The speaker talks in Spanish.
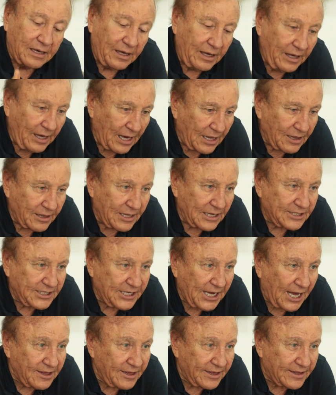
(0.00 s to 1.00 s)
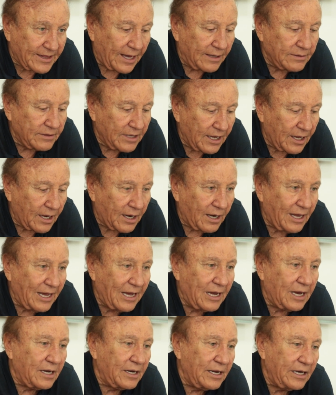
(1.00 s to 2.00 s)
Y el de Santander,
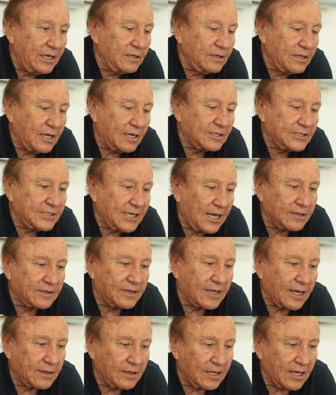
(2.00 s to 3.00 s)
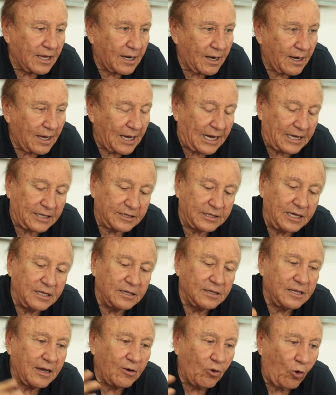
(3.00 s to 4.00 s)
el Inder Santander,
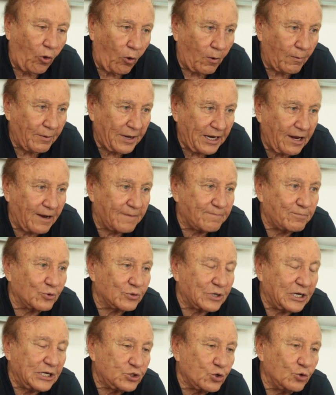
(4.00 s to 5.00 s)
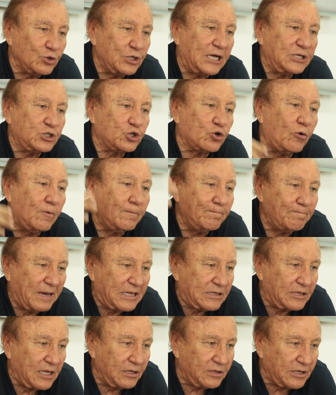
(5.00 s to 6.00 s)
atiende jóvenes porque eso ya es
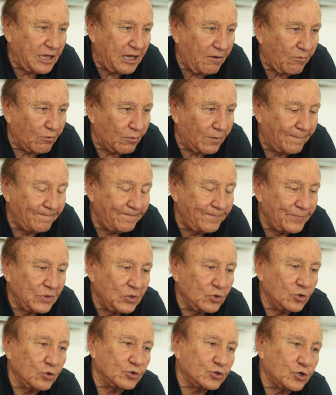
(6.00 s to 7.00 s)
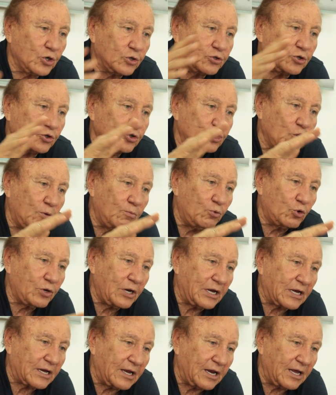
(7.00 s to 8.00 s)
competitivo. Nosotros
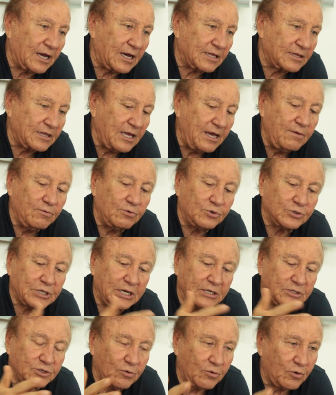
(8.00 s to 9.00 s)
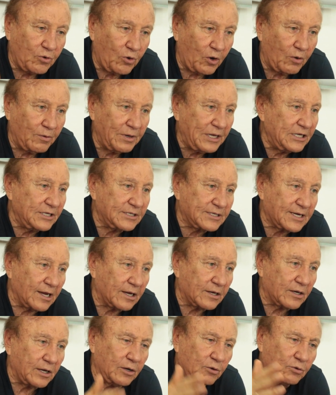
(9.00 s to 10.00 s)
somos recreativos, que son jóvenes
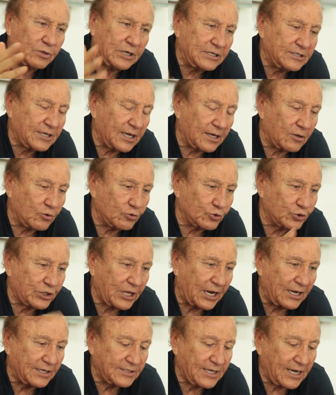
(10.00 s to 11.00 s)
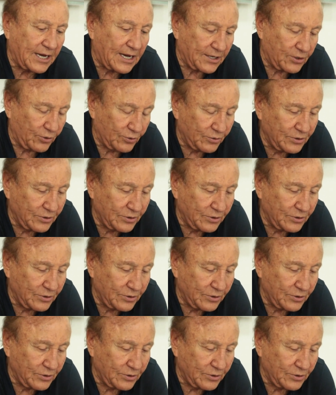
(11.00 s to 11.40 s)
que creo que hacia los 13 años.